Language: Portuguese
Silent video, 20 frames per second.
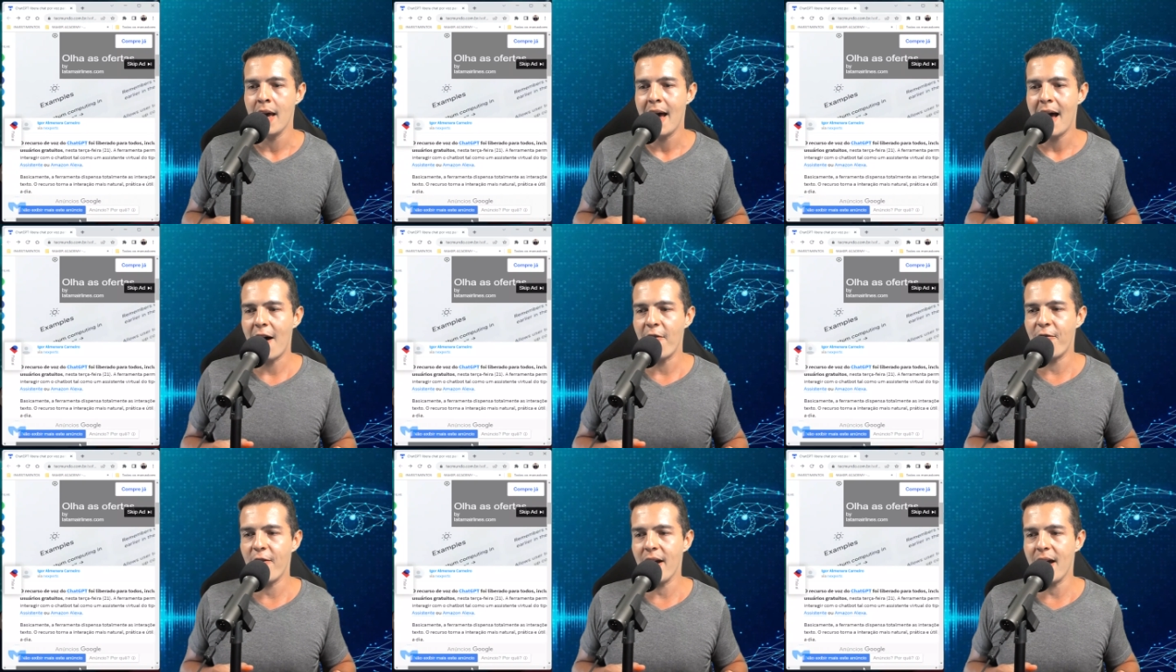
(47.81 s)

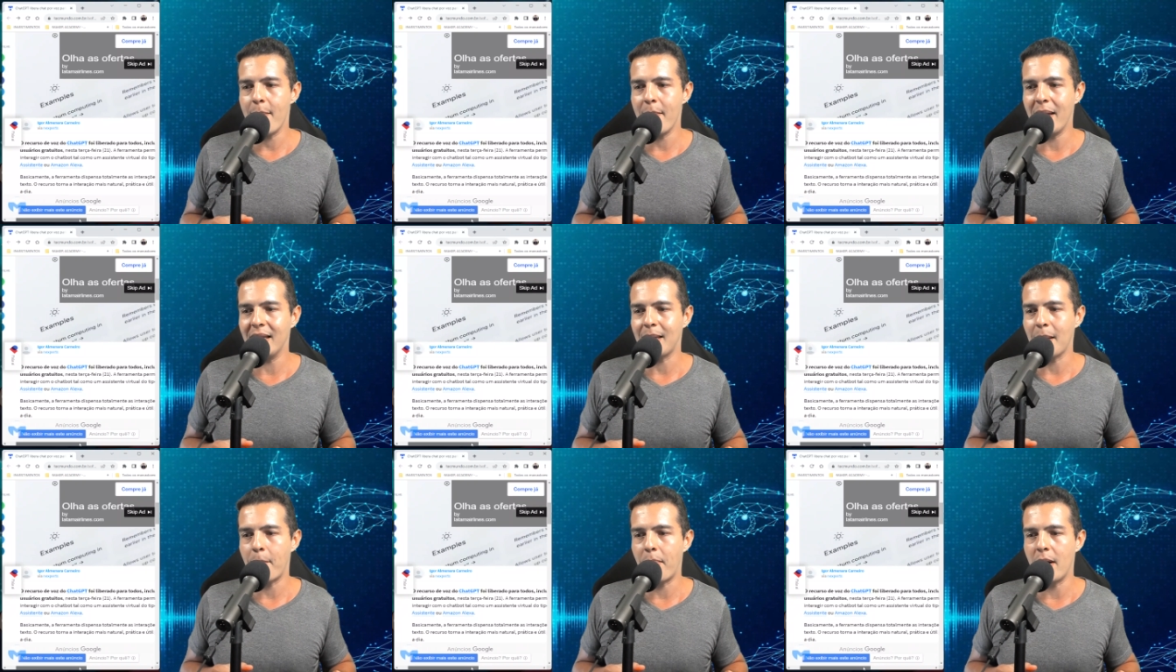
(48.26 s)
A
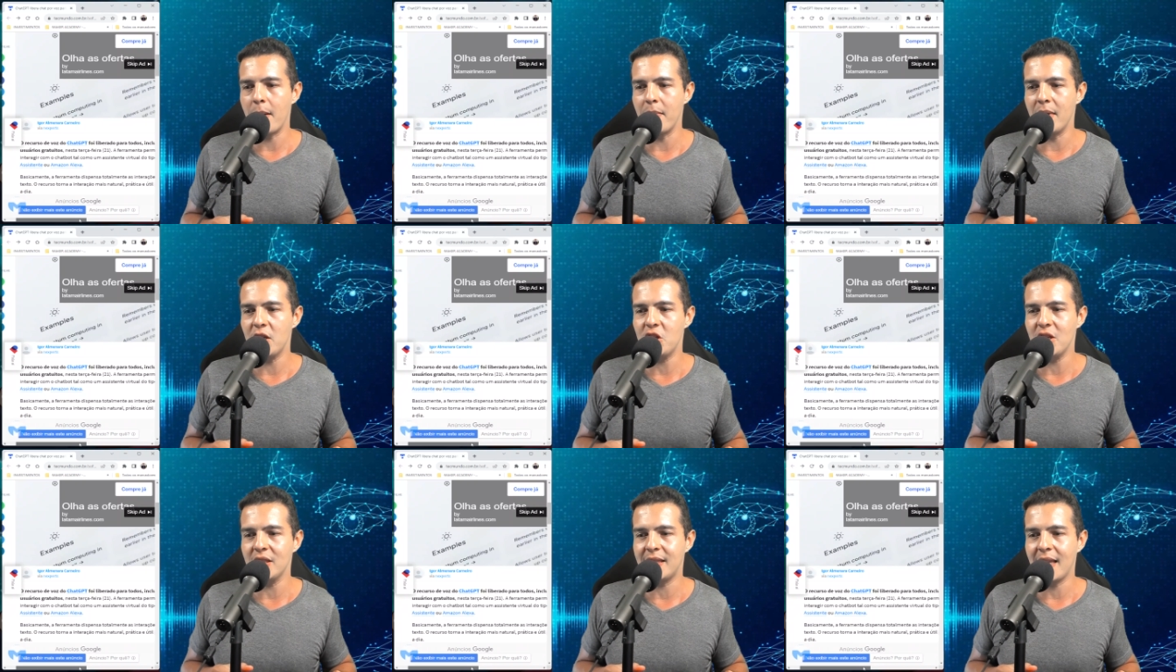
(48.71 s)
ferramenta
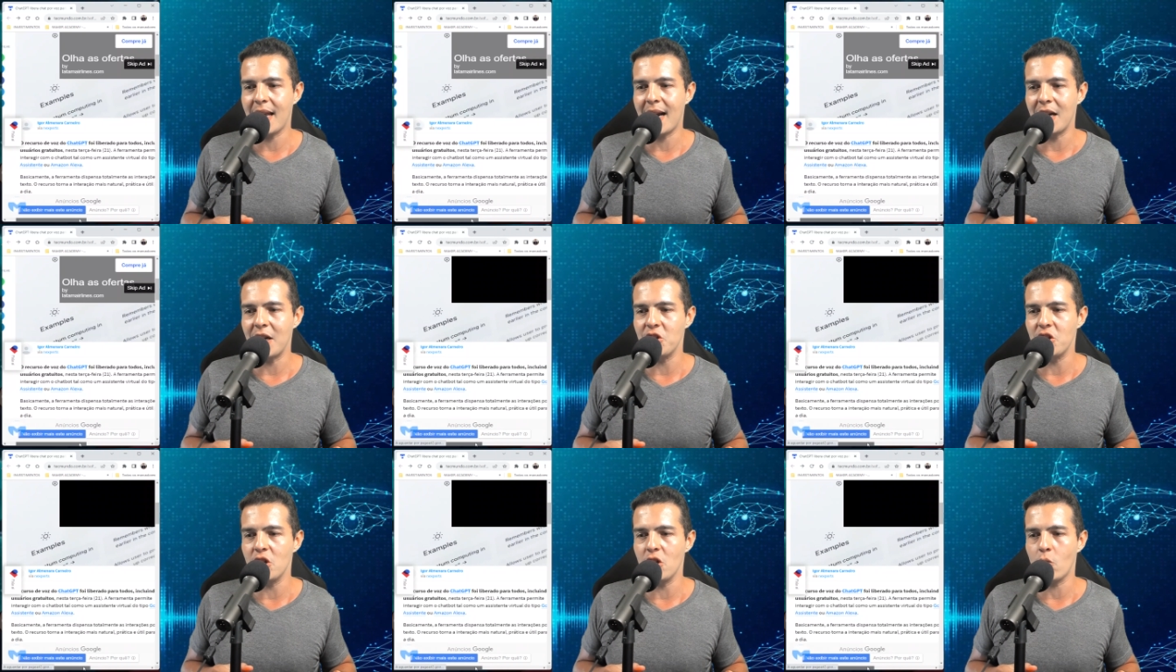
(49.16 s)
permite
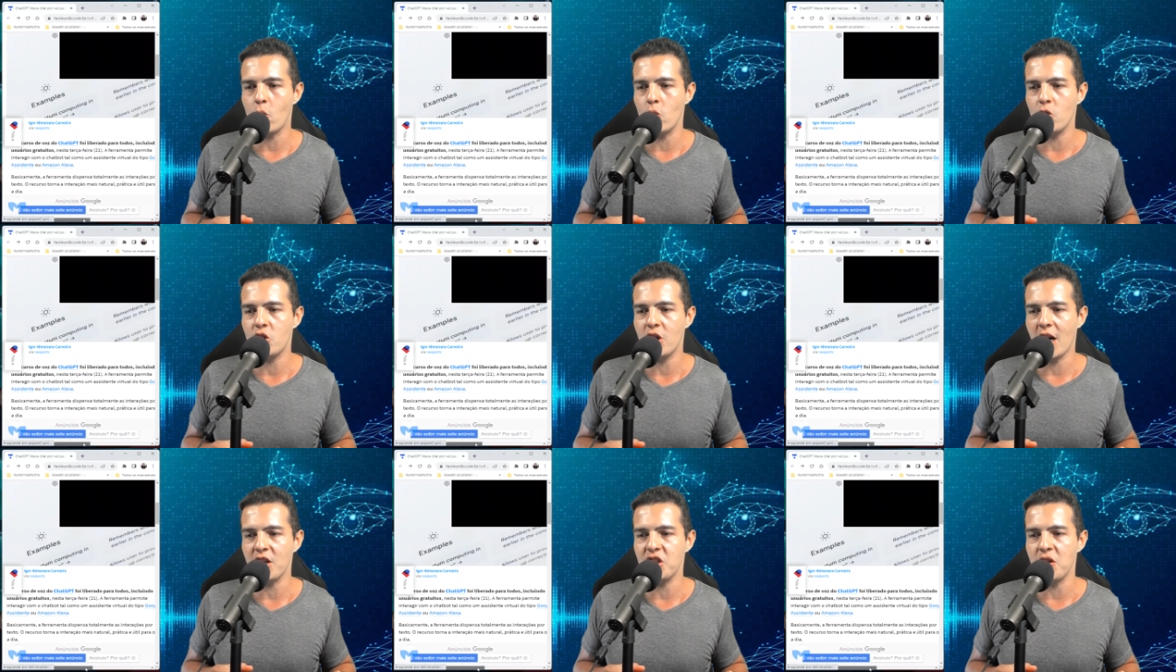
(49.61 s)
interagir com o
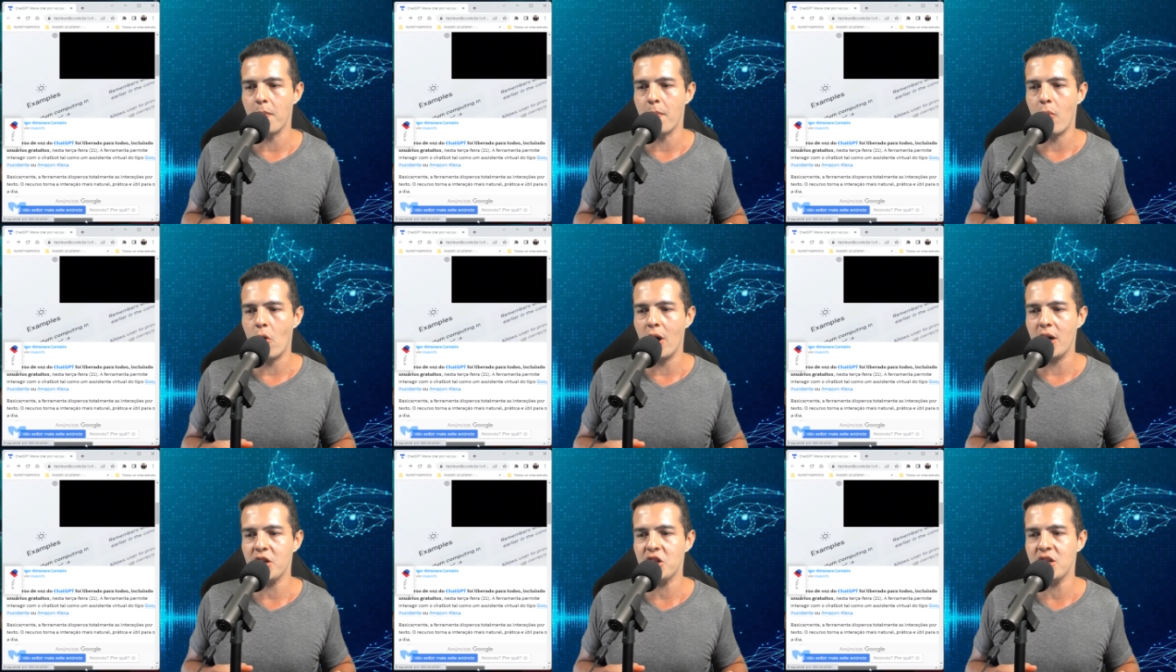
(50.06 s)

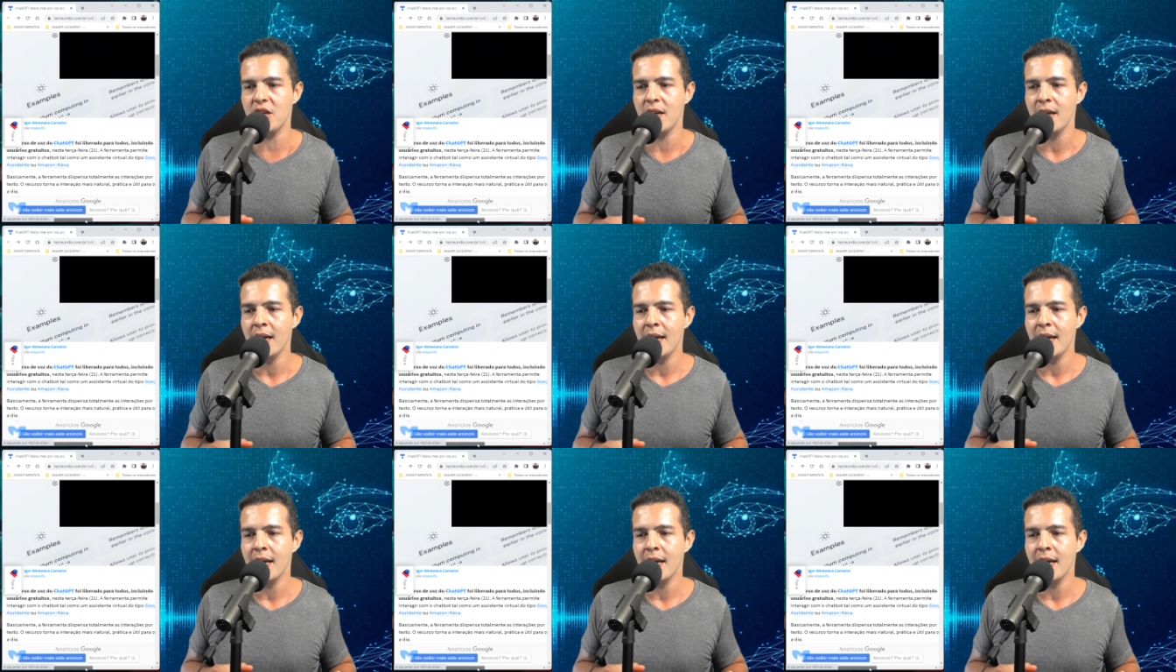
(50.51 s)
chatbot